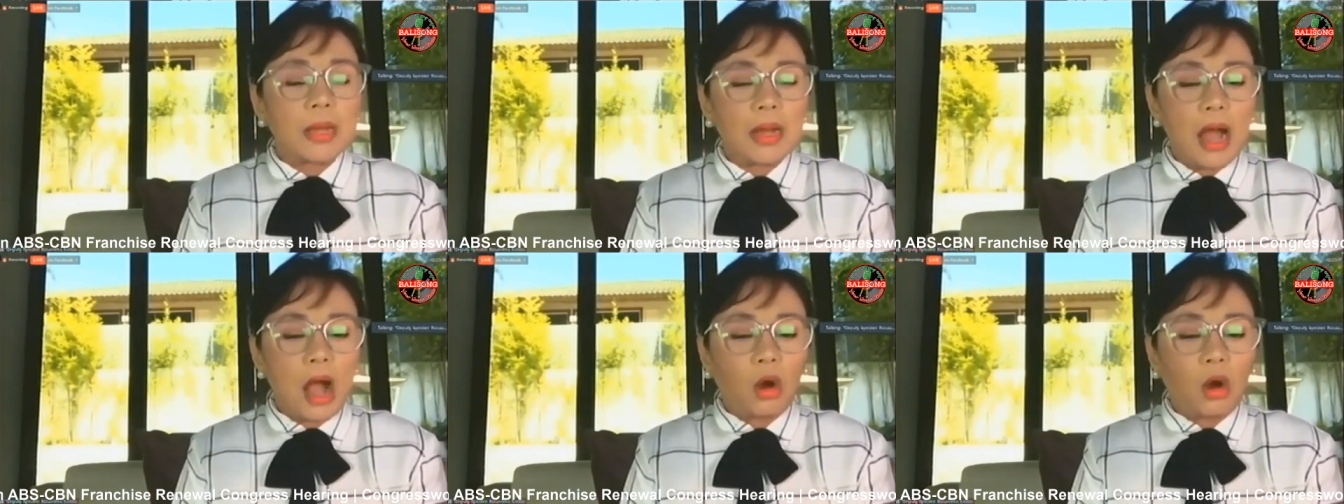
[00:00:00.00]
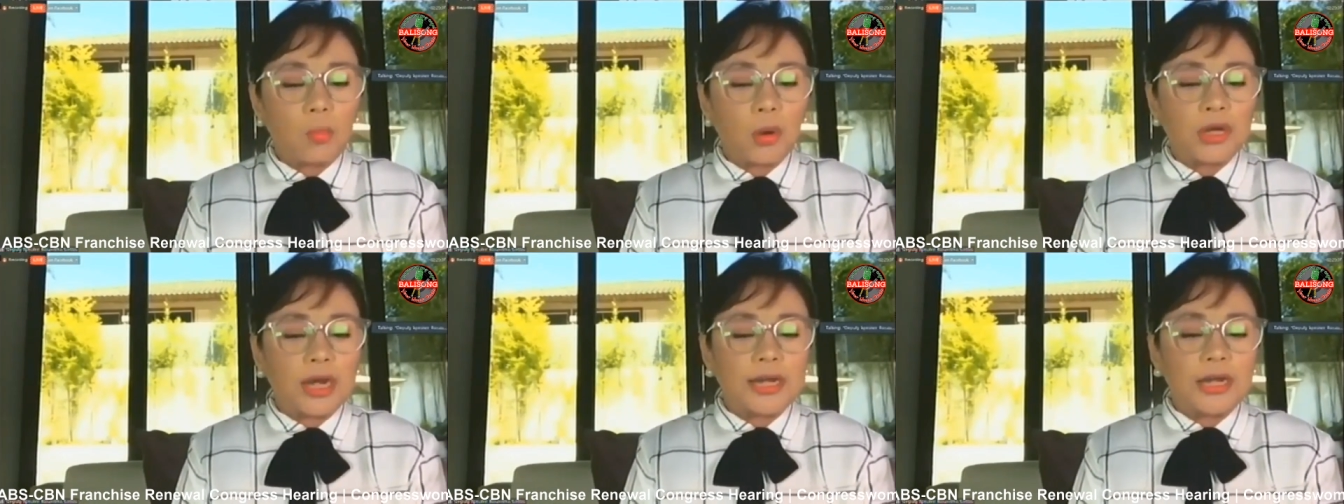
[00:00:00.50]
ako po ay
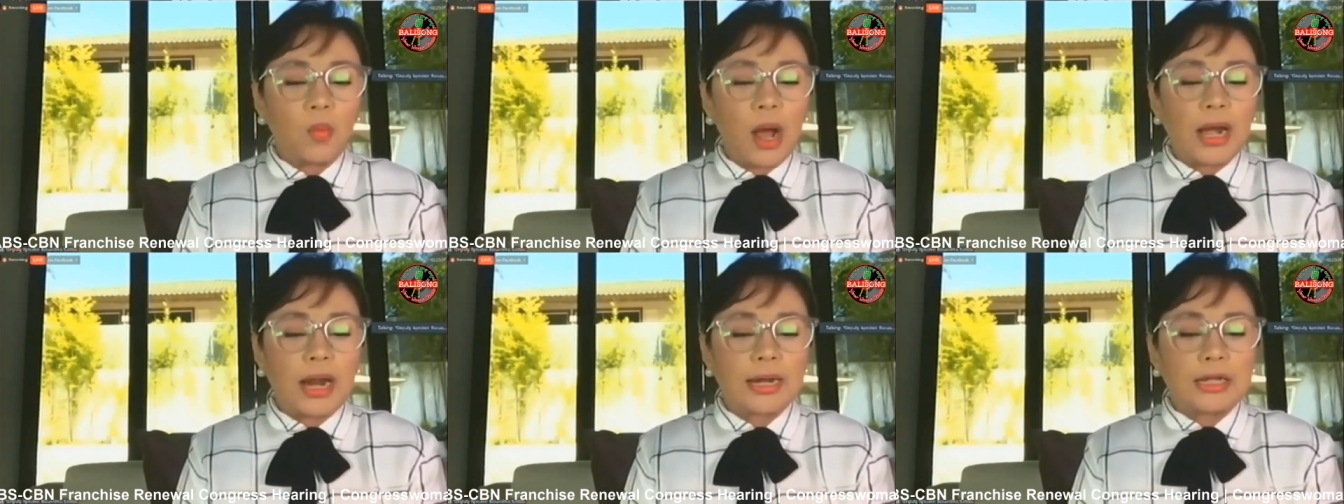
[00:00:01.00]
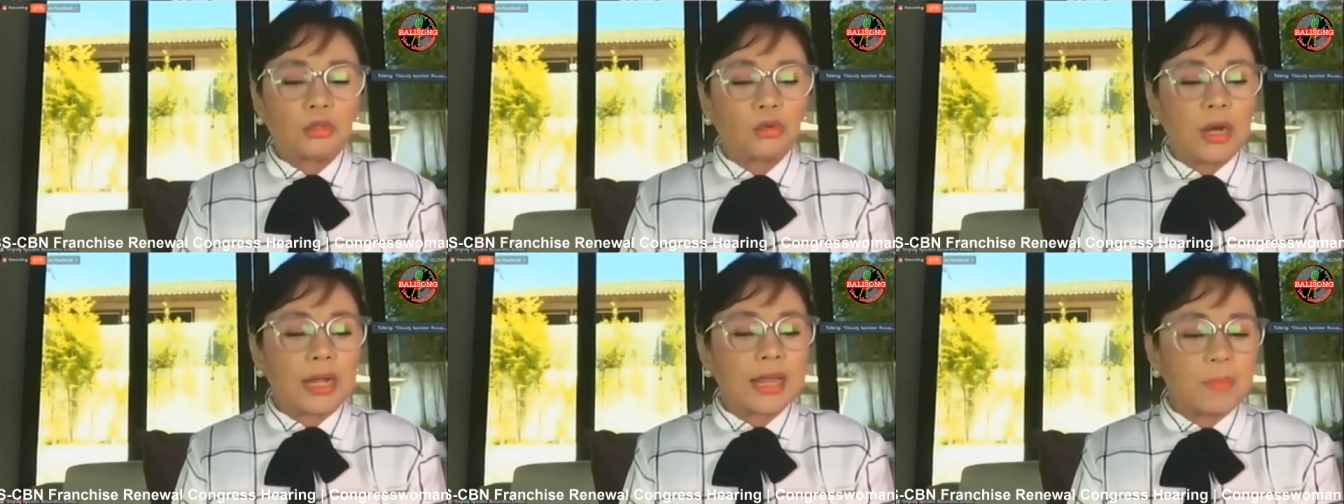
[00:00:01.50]
naniniwala na ito
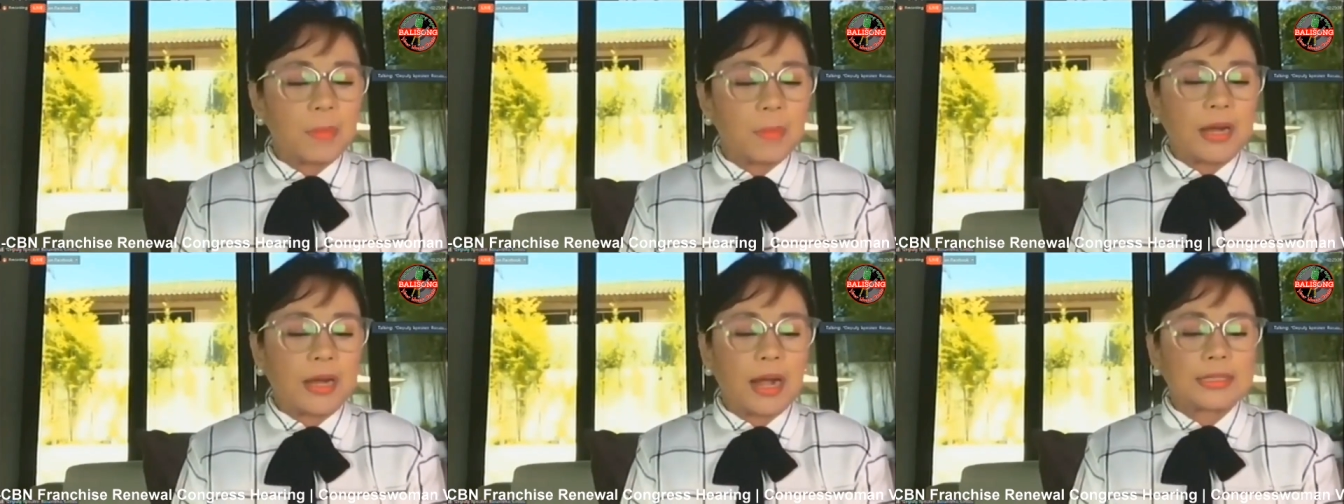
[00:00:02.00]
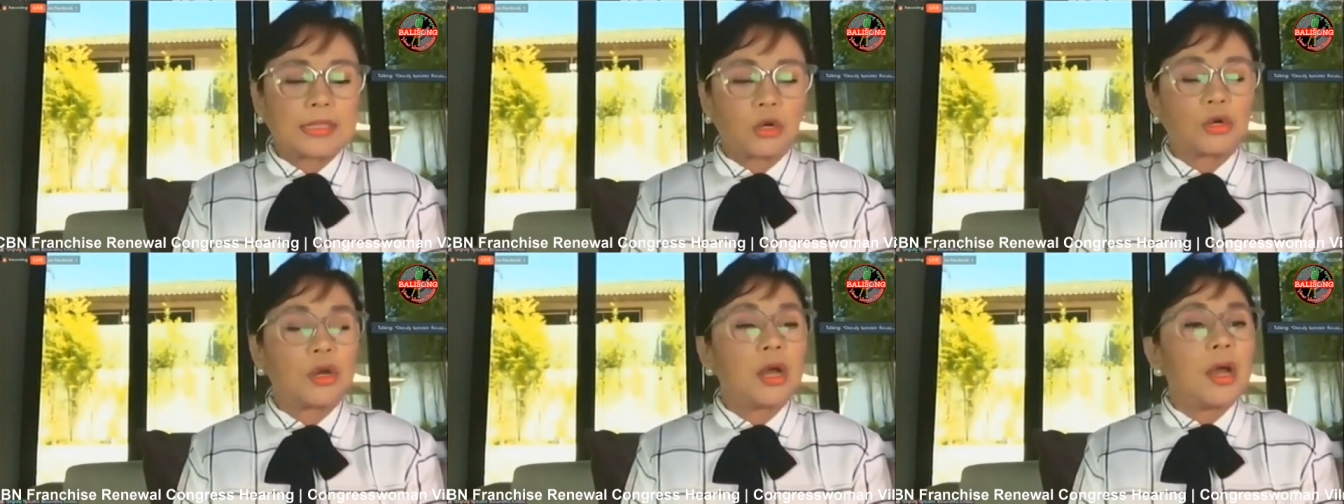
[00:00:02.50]
na ang tamang pagkakataon